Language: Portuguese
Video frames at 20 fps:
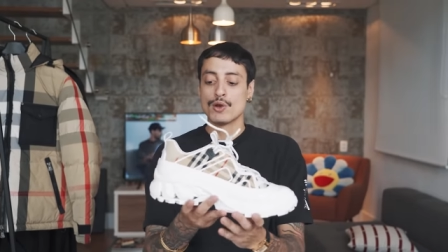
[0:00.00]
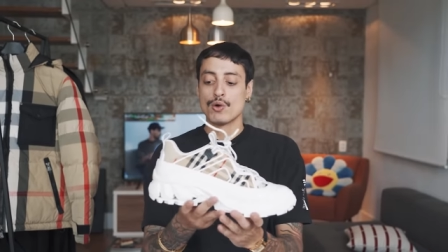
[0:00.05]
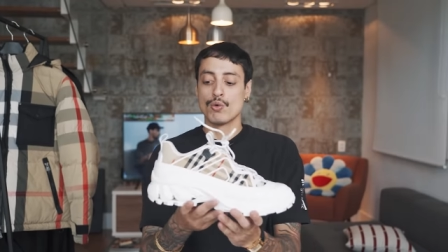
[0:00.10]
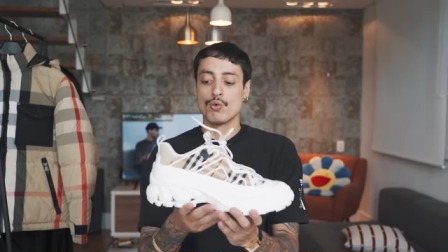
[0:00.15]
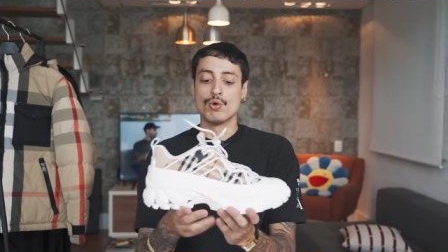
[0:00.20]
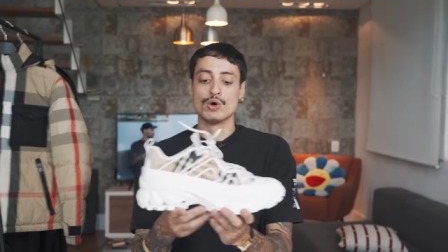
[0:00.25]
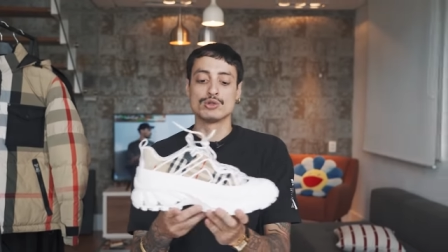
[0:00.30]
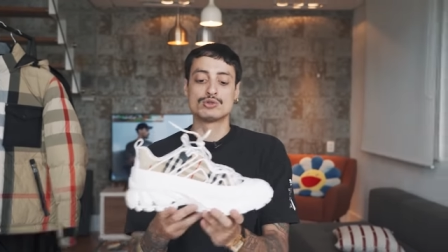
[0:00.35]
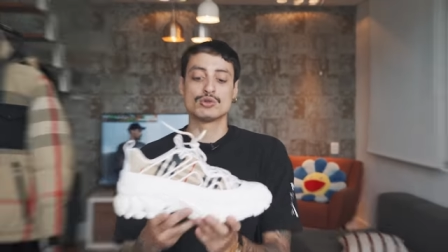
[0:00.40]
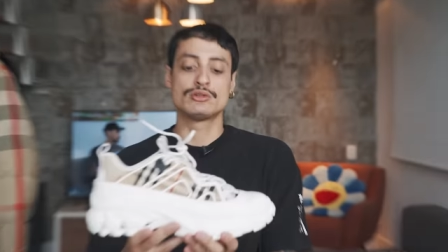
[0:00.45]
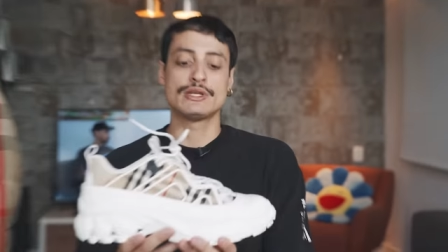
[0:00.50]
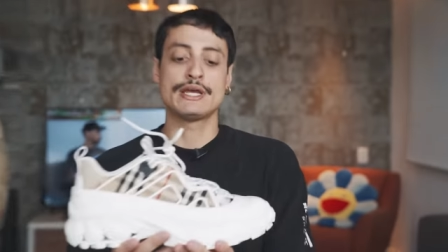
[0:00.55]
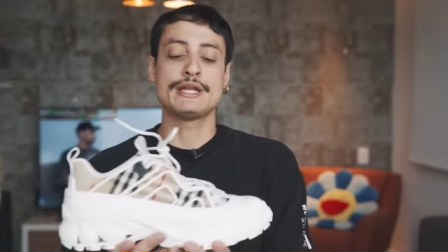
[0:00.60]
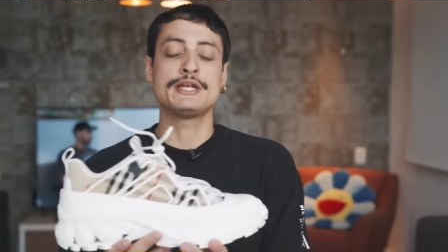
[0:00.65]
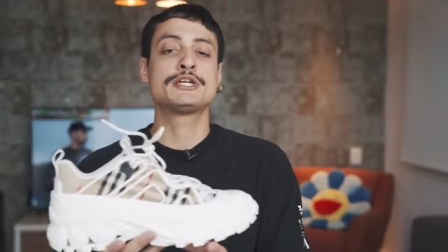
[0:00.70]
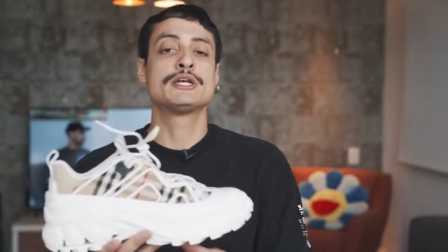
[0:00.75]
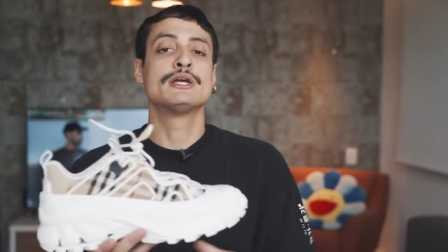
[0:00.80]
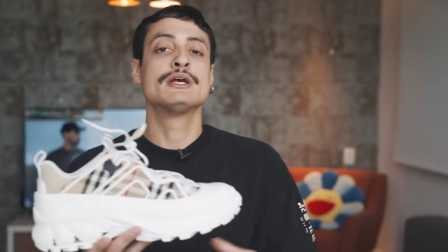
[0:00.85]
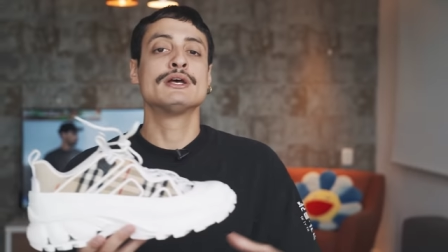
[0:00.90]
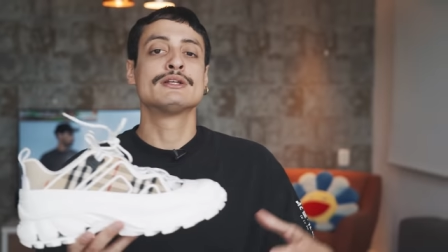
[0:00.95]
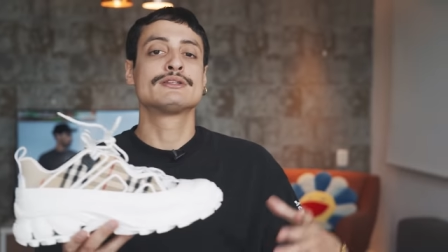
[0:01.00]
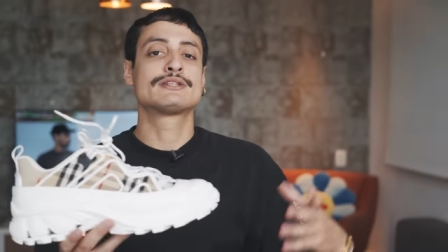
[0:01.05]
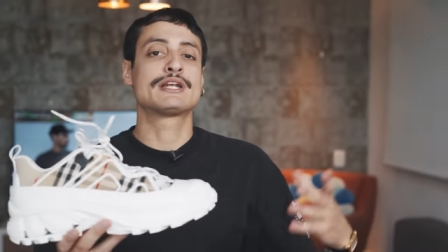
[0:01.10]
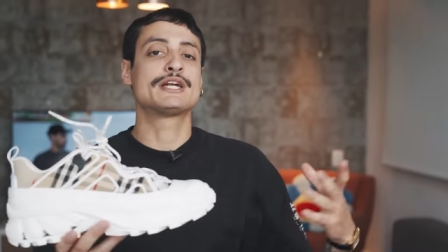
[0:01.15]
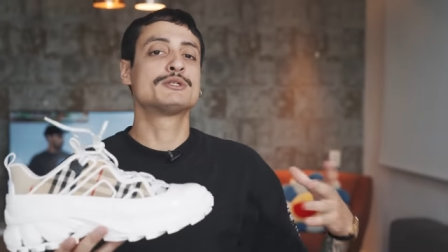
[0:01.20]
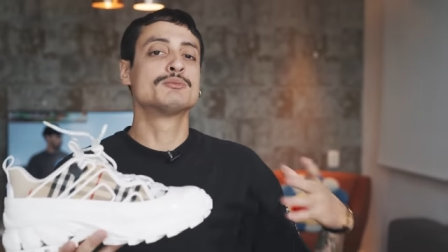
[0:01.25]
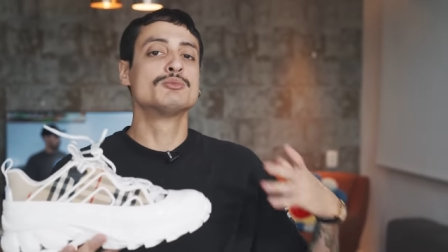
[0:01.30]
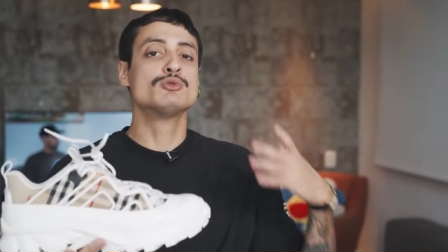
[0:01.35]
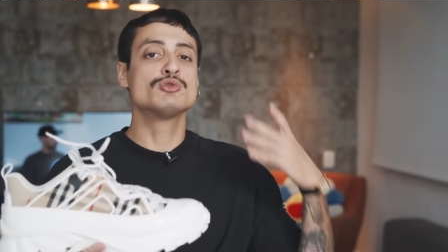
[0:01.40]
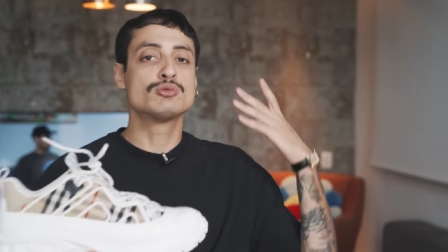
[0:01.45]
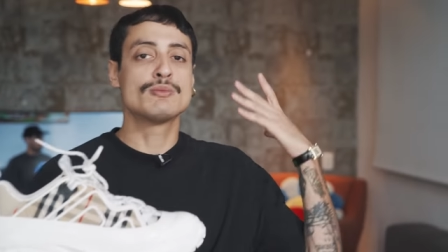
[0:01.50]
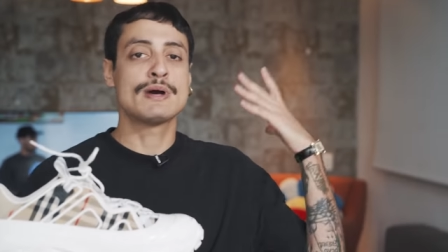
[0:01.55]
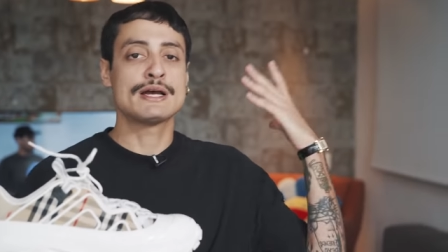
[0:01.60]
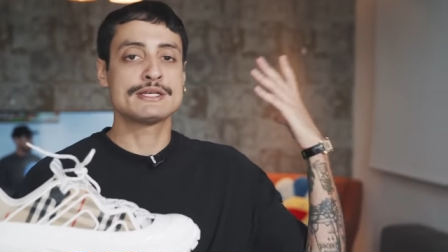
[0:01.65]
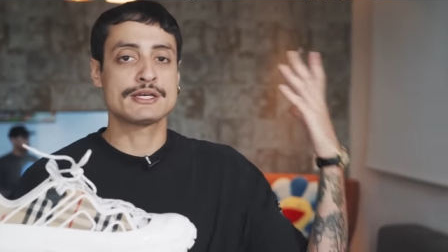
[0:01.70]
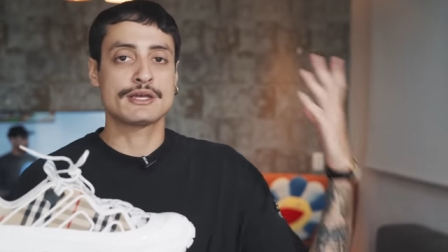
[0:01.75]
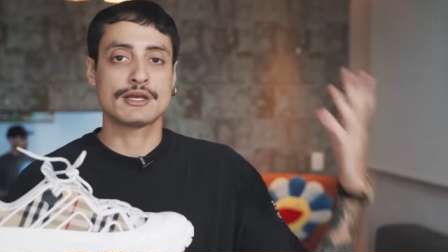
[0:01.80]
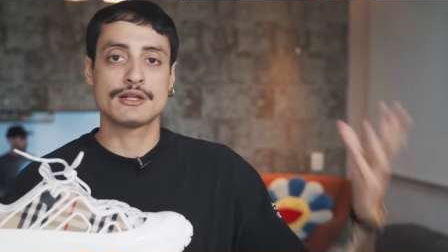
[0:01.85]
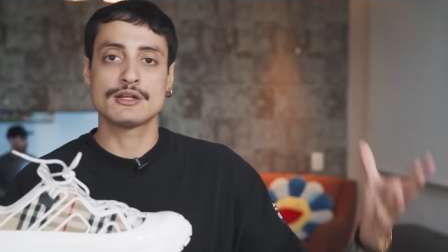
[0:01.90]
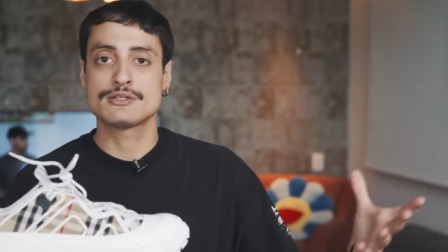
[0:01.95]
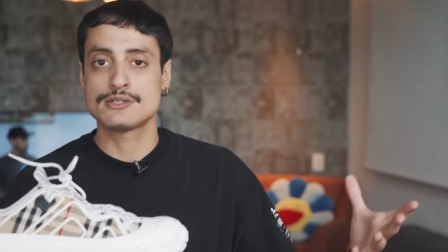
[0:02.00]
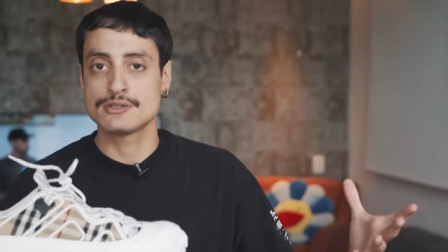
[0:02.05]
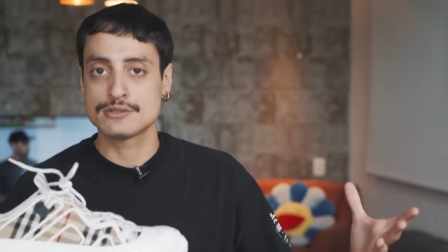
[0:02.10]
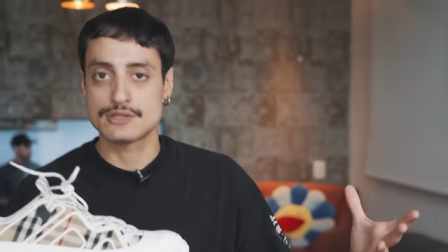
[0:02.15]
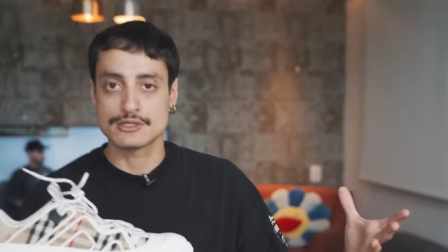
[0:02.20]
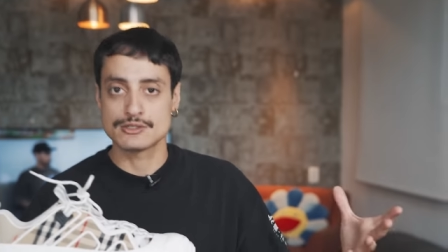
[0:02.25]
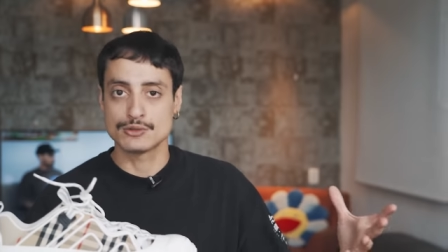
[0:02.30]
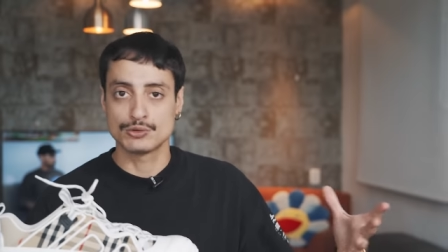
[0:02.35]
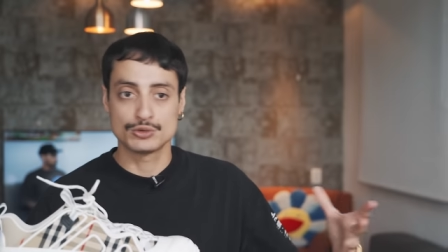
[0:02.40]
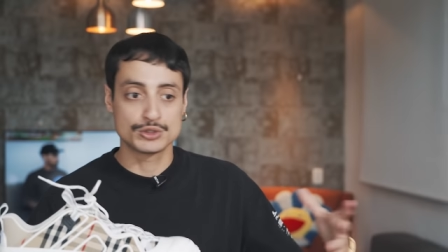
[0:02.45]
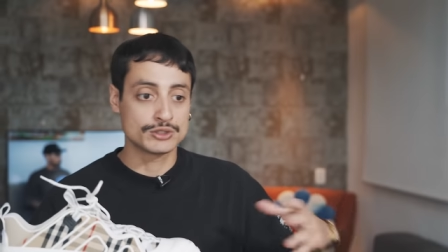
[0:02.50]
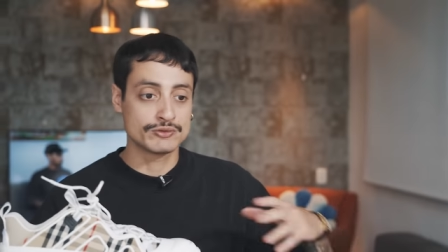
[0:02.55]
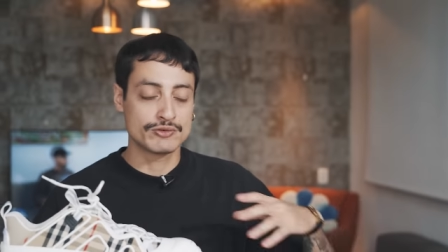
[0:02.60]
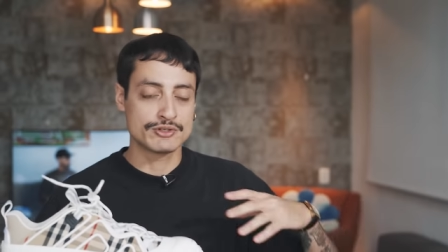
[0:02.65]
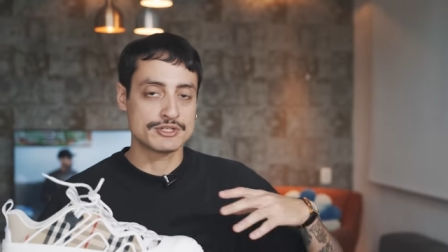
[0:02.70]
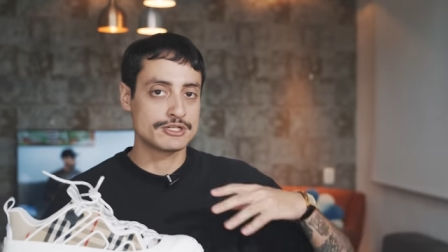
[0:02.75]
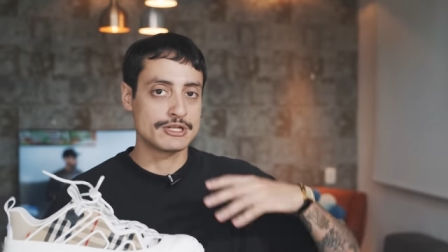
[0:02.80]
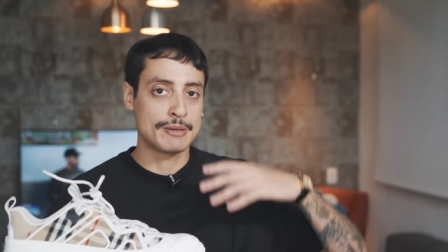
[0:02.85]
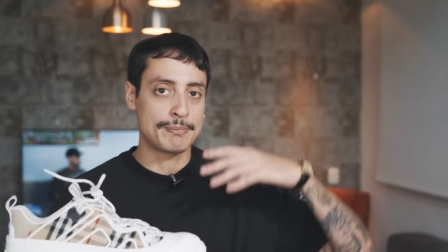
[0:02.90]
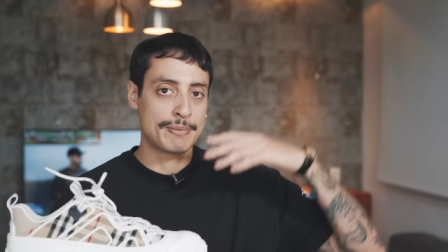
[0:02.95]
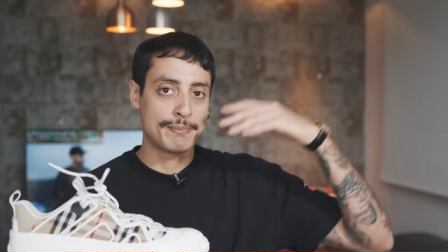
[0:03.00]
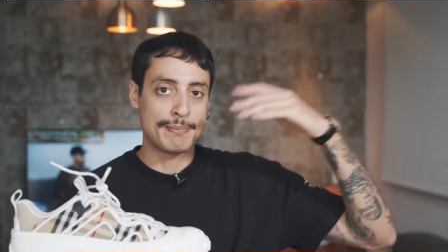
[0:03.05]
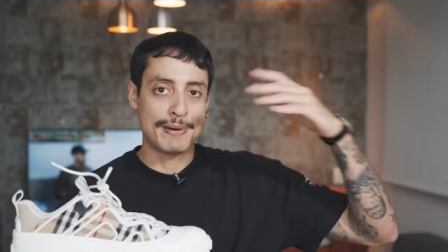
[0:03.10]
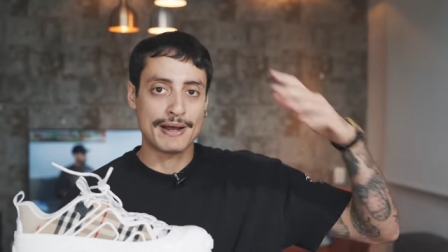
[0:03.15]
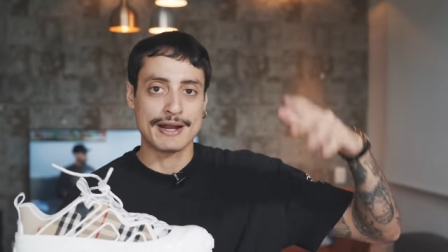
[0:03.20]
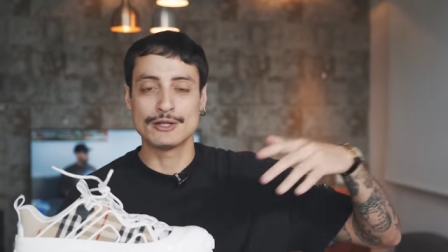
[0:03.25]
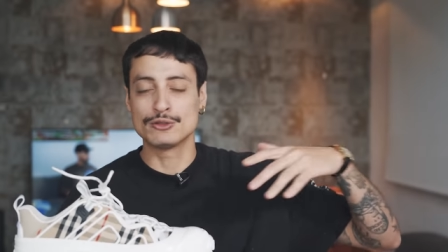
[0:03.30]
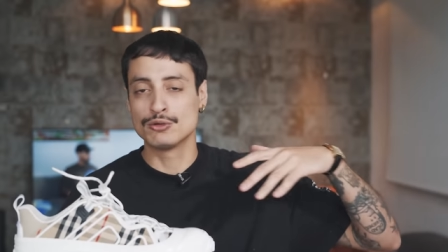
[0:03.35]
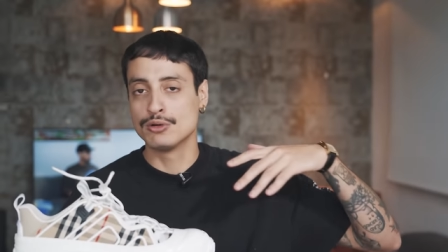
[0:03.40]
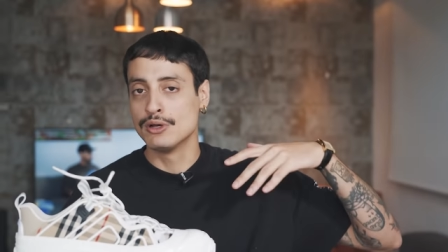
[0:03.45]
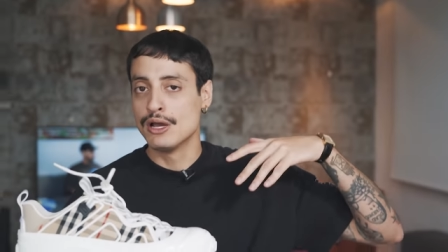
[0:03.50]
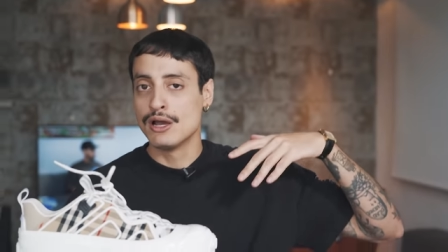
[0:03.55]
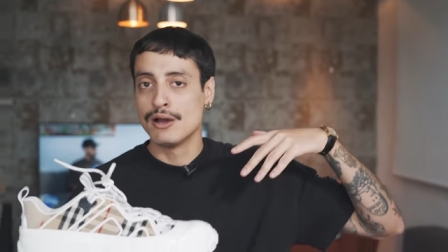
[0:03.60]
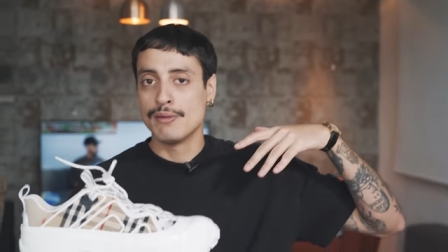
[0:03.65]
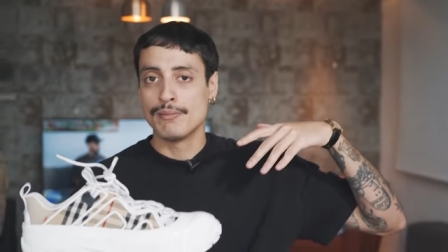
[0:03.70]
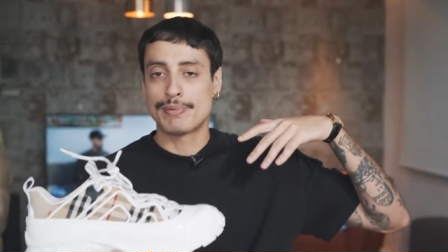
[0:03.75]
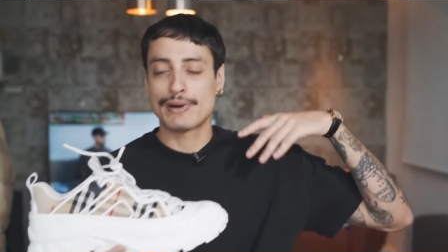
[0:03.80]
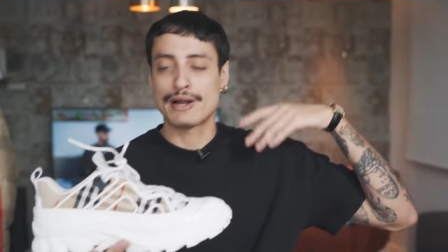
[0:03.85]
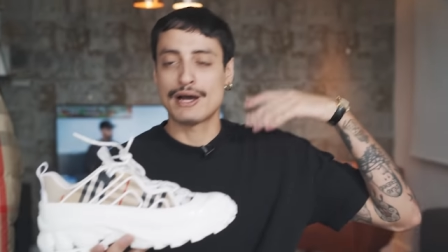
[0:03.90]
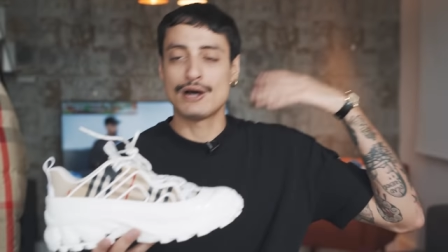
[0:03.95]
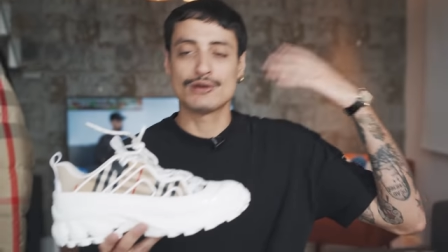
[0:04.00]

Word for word: O outro tênis traz muito mais aquela sensação de que você está preparado para